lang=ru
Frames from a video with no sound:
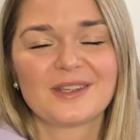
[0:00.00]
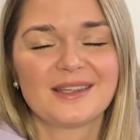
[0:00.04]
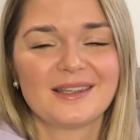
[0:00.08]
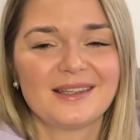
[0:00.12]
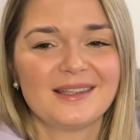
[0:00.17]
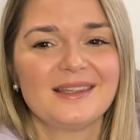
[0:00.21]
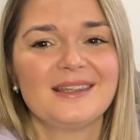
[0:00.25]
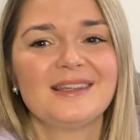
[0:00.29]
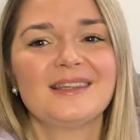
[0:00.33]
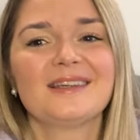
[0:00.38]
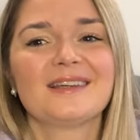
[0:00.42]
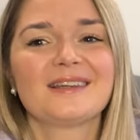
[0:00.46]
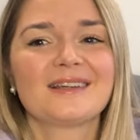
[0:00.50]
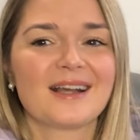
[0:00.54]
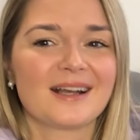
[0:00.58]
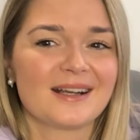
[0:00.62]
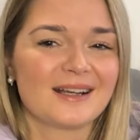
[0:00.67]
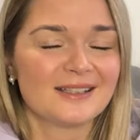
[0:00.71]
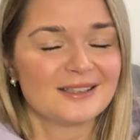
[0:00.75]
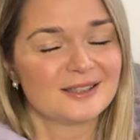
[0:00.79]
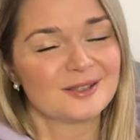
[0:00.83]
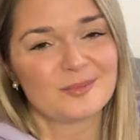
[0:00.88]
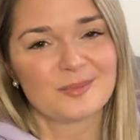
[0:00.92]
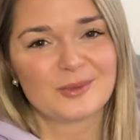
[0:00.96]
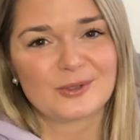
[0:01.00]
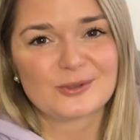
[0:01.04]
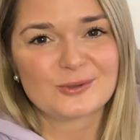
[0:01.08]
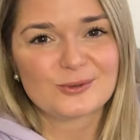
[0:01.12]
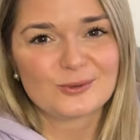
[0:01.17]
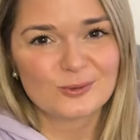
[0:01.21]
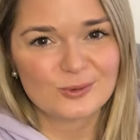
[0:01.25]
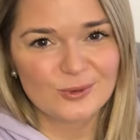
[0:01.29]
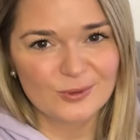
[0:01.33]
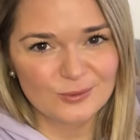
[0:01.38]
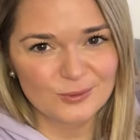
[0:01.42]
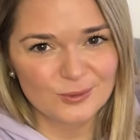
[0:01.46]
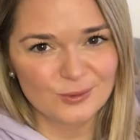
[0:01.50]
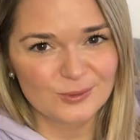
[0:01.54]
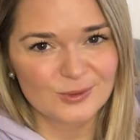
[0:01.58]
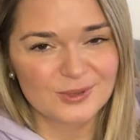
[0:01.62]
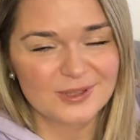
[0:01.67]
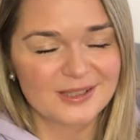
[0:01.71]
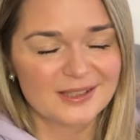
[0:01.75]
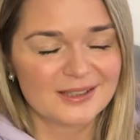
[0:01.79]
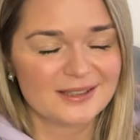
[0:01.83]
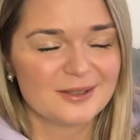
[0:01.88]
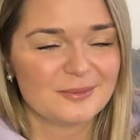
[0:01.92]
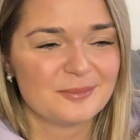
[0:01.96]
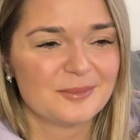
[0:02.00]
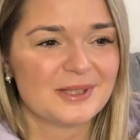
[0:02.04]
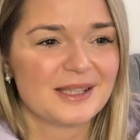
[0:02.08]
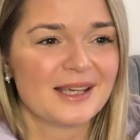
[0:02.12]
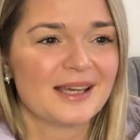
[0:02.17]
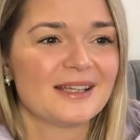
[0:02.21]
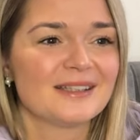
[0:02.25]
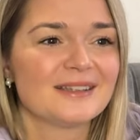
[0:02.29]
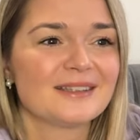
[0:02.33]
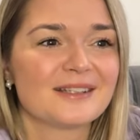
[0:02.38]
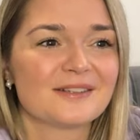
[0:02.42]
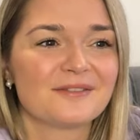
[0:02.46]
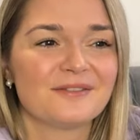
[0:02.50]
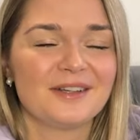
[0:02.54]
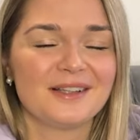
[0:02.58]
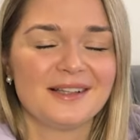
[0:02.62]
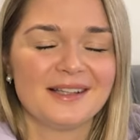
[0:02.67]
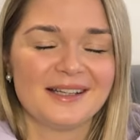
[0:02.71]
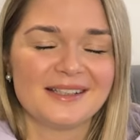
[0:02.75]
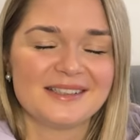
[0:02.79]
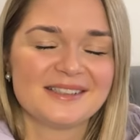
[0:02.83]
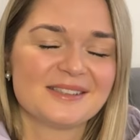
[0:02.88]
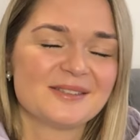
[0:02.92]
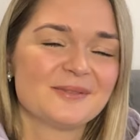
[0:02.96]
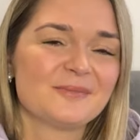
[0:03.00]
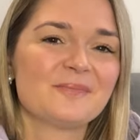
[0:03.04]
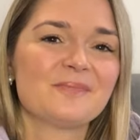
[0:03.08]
и какая-то простуда все-таки до меня дорвалась.